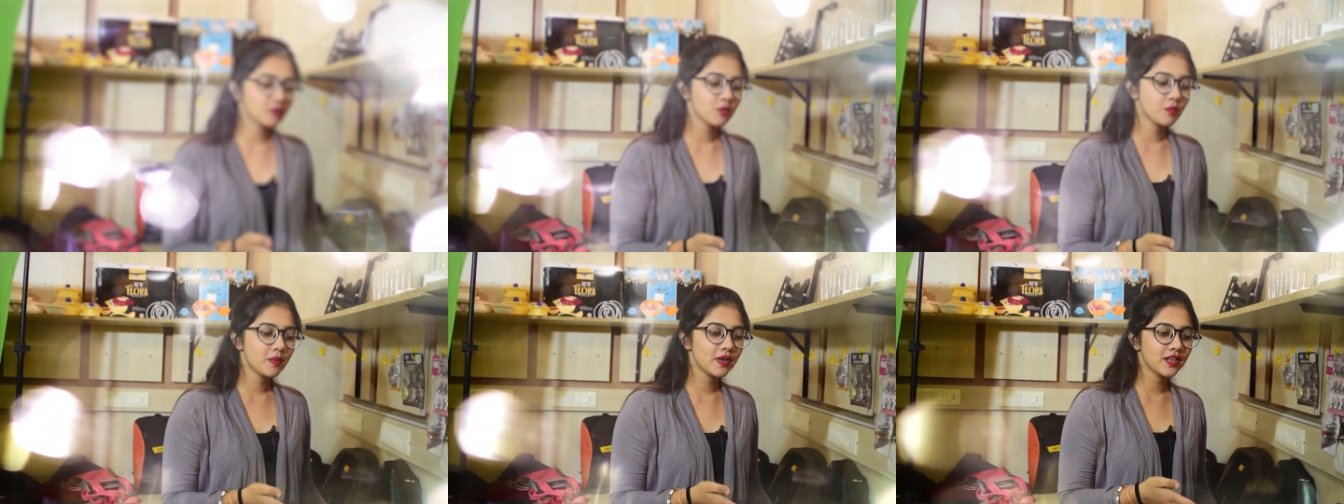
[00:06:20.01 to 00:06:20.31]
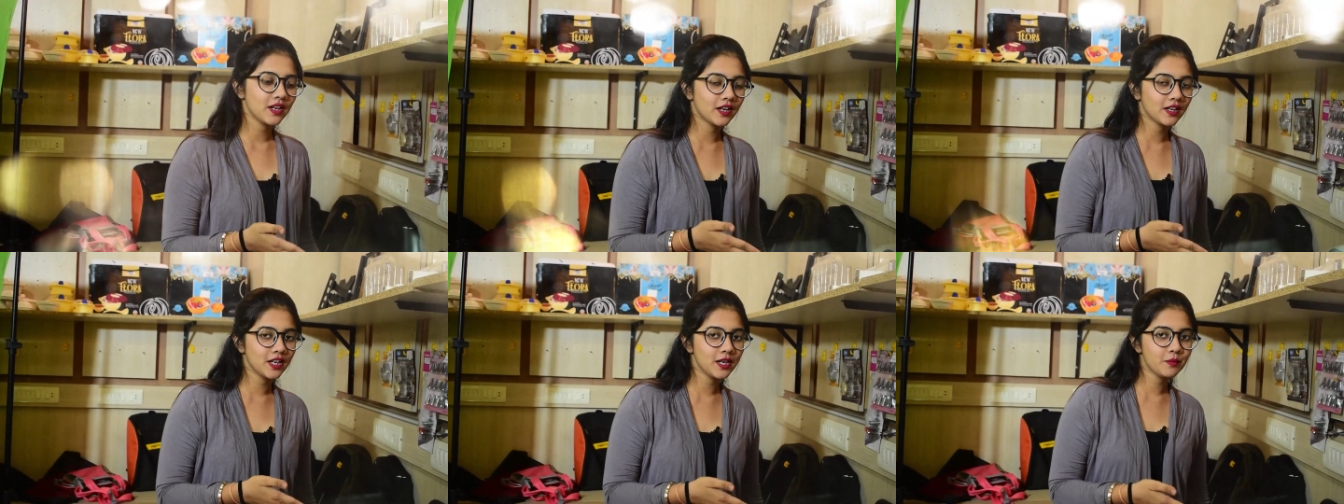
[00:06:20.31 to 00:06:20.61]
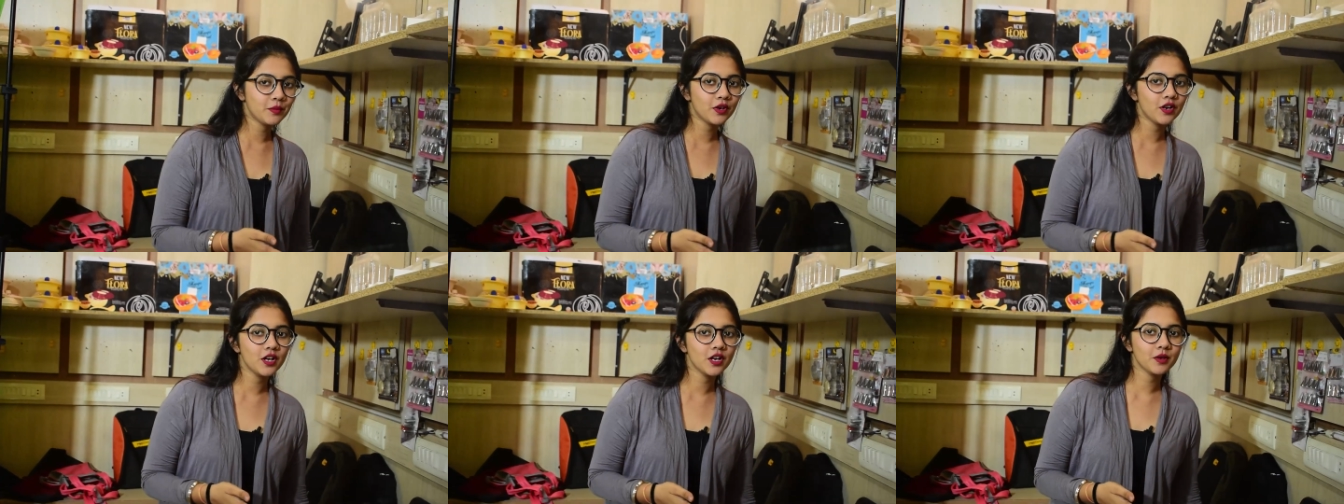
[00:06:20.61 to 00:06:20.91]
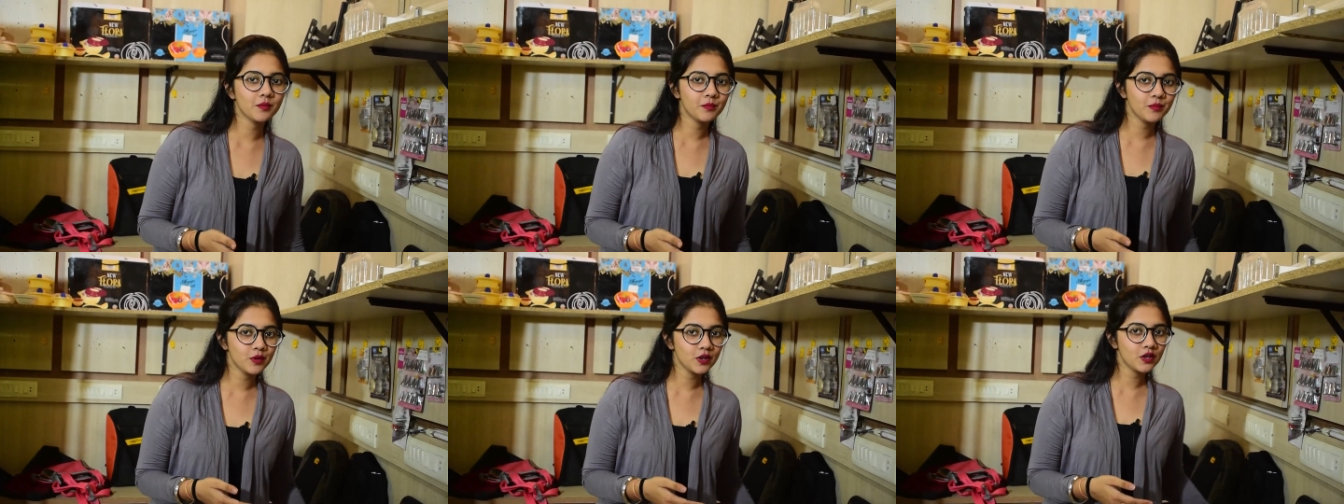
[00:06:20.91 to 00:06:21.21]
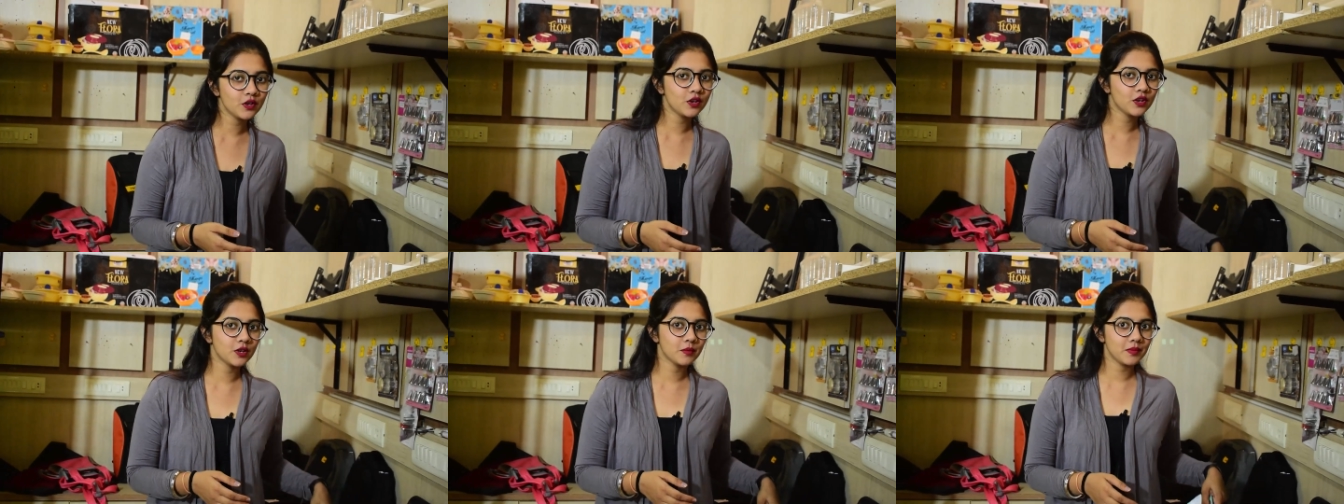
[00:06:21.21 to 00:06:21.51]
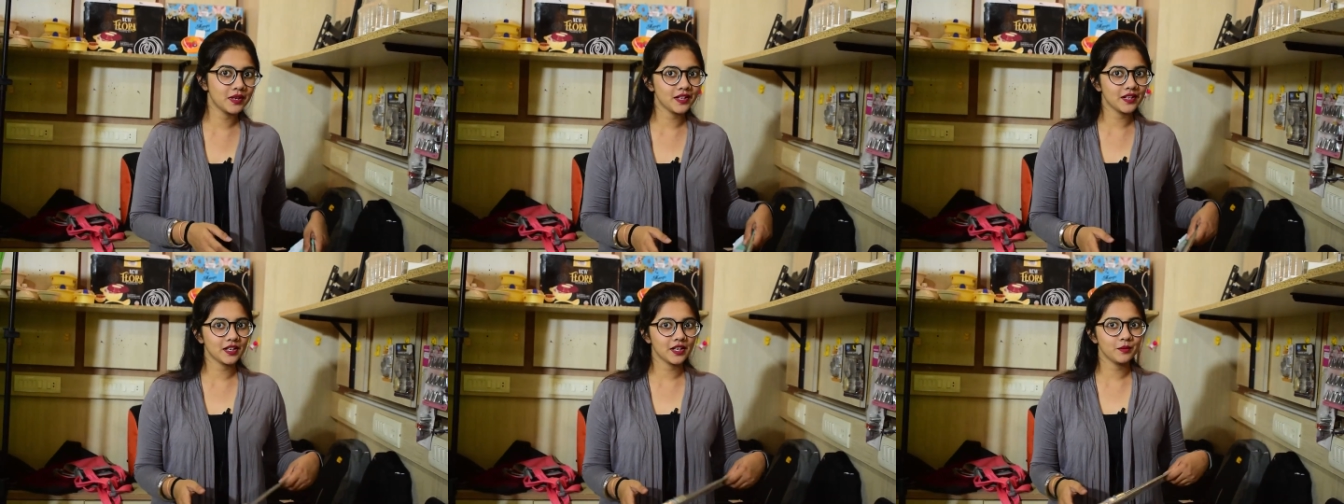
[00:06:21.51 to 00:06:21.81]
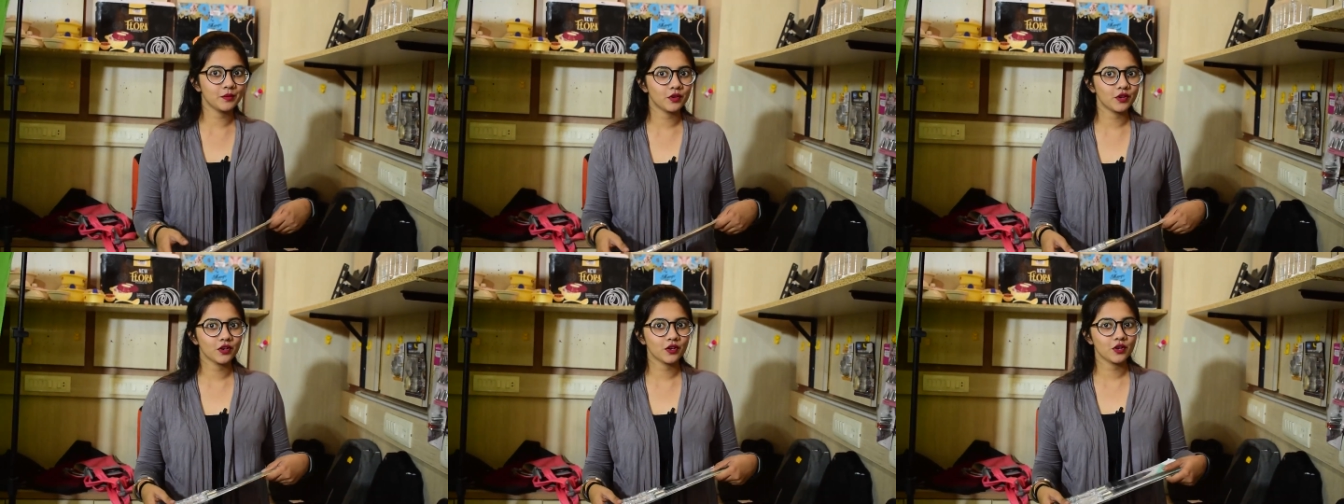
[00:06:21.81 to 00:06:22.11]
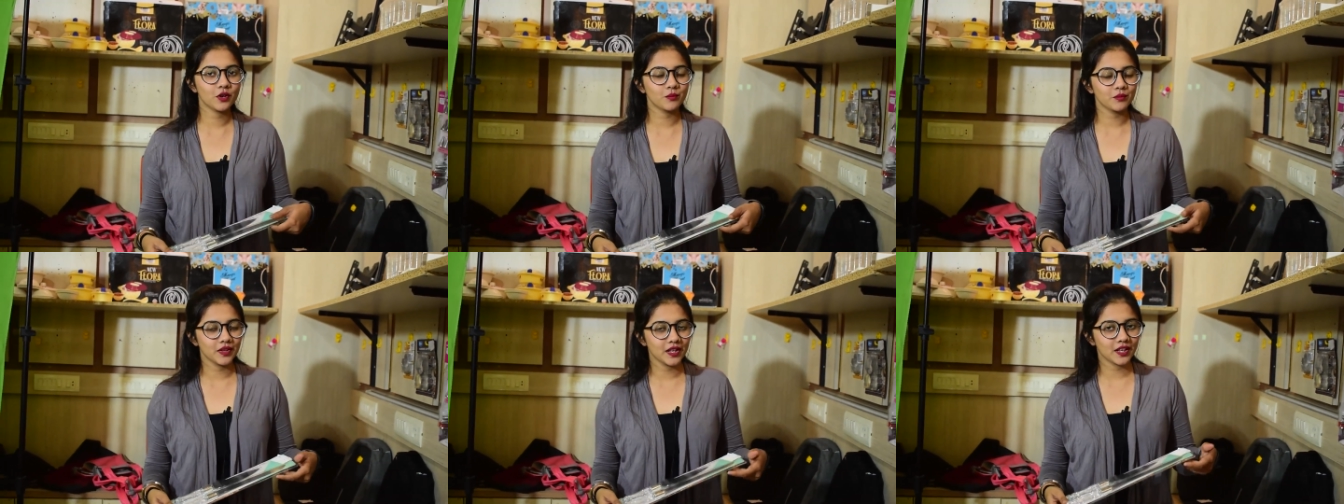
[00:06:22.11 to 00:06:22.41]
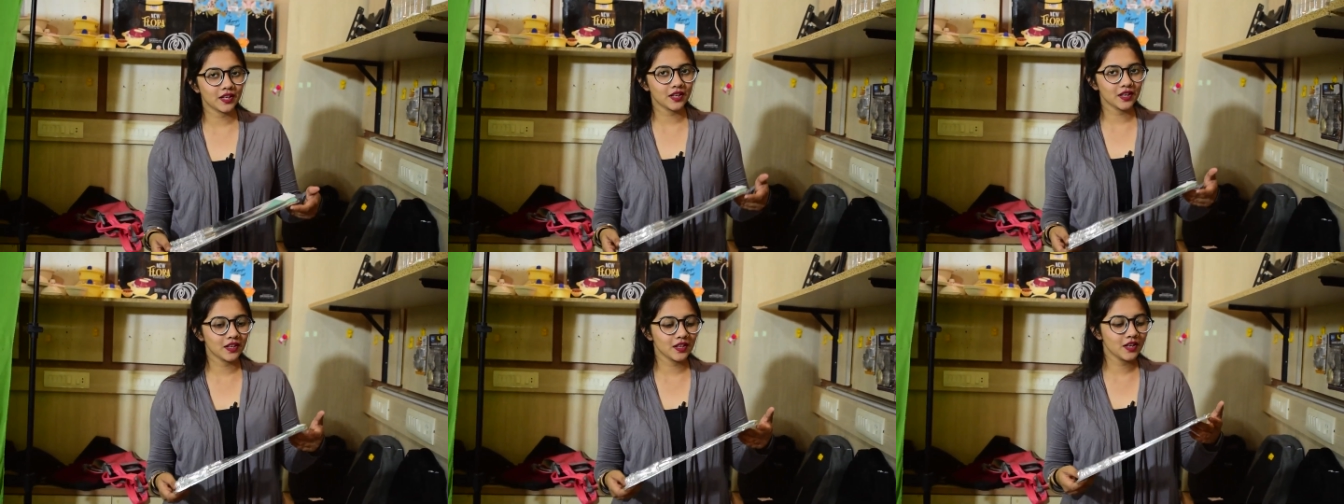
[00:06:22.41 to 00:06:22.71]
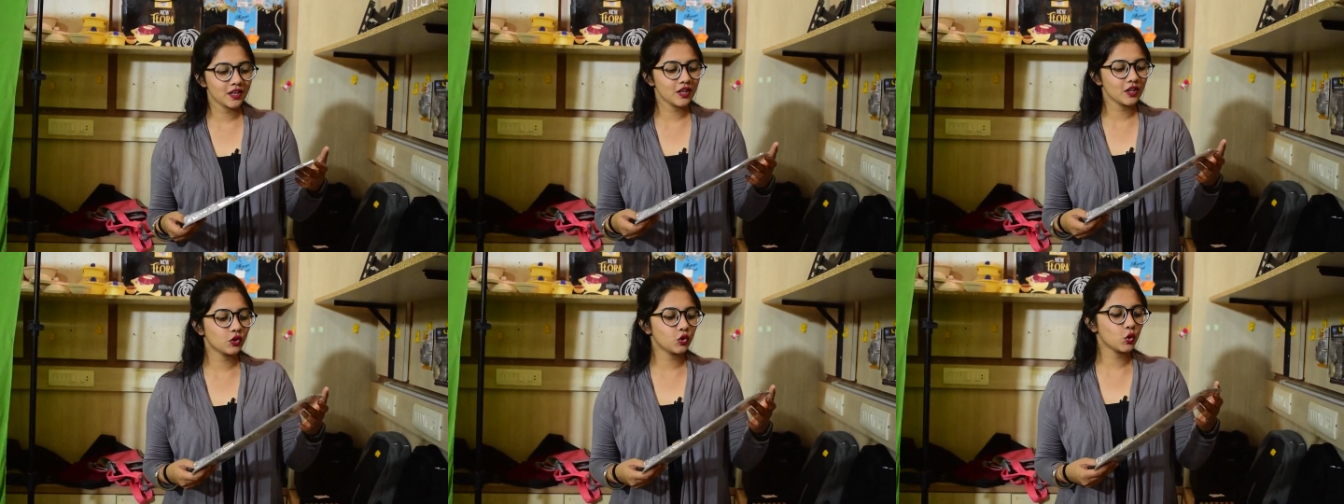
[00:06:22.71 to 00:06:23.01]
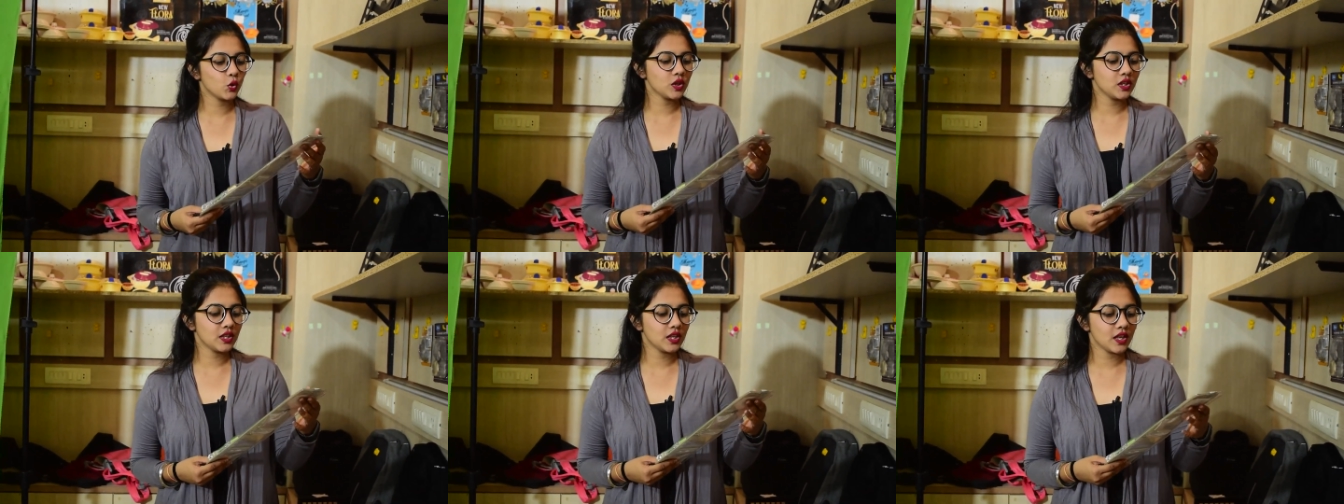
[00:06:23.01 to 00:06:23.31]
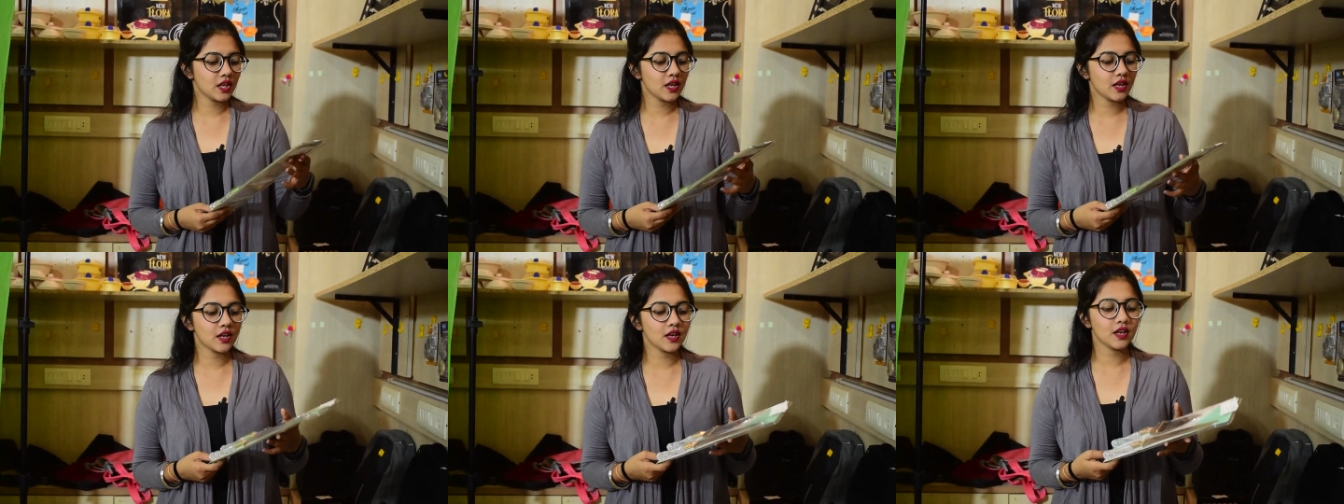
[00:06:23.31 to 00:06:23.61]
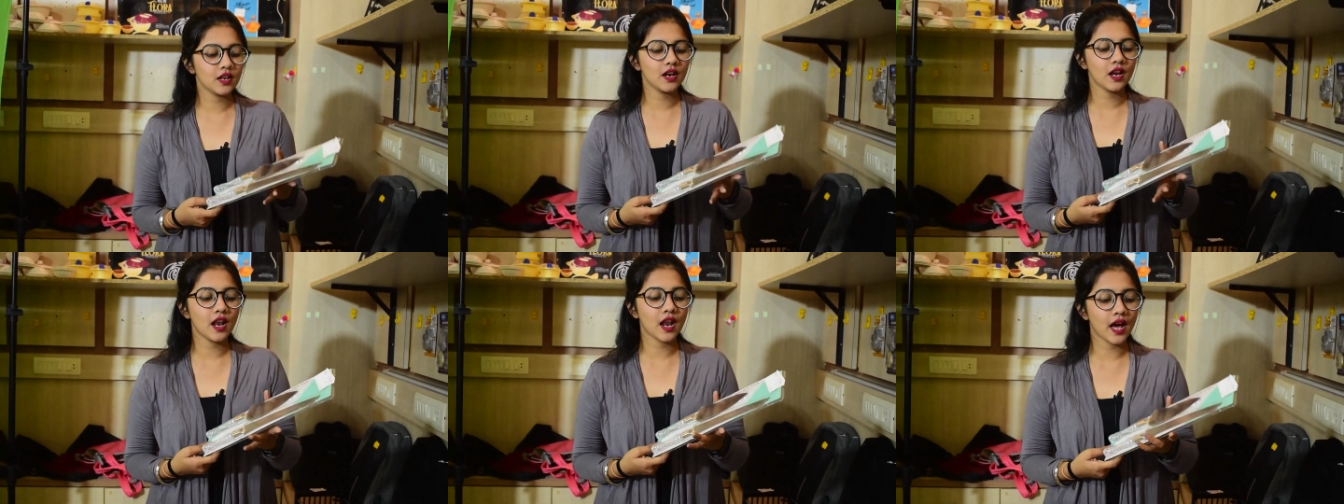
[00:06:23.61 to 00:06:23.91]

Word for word: हैं हमारी अगली प्रोडक्ट पर और हमारी अगली प्रोडक्ट को हम देखेंगे तो ये है